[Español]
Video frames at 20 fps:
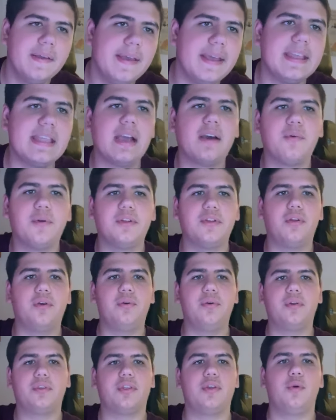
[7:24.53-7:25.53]
Y ya cuando en
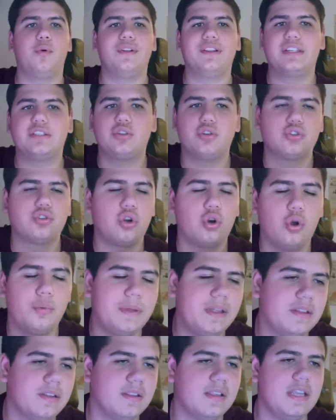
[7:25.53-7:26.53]
1.50 soy solo
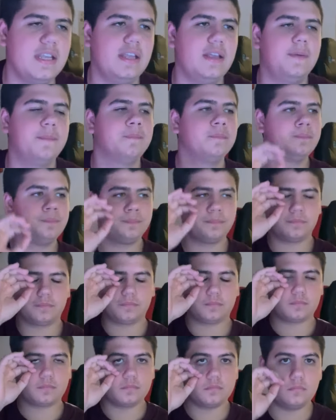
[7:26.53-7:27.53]
beat y
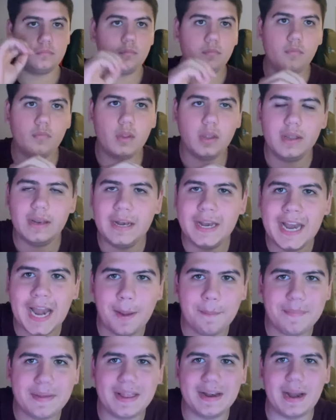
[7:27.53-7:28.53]

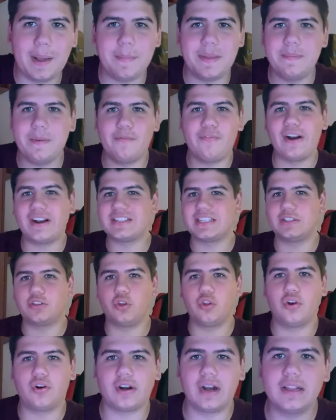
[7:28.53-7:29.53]
en la misma frase
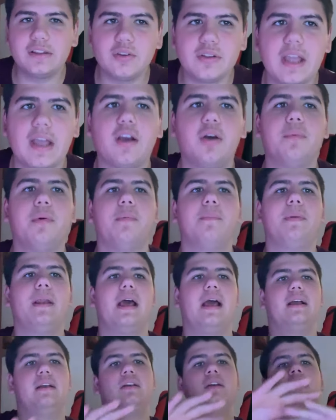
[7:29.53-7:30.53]
todo el rato, ya es como en
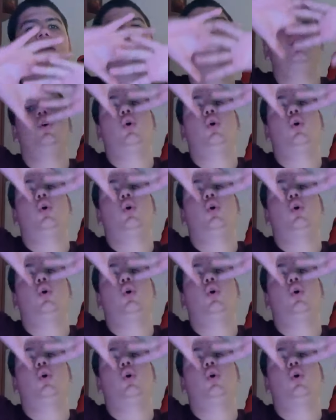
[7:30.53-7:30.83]
plan...